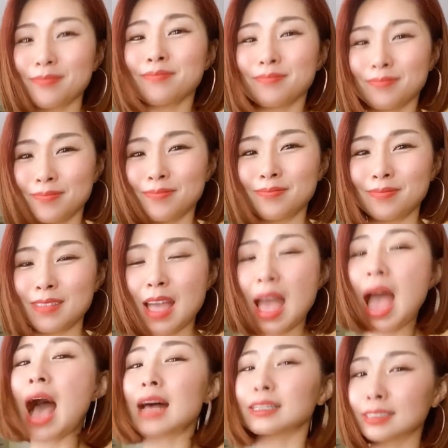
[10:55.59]
うん、
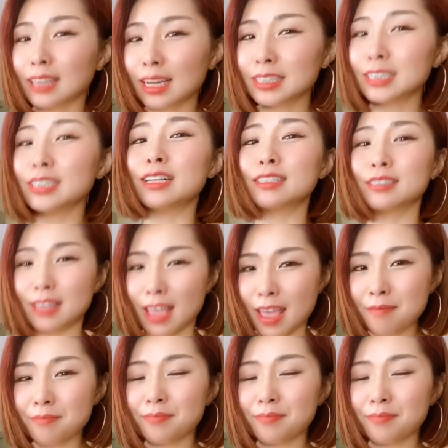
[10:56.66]
恥ずかしいですね、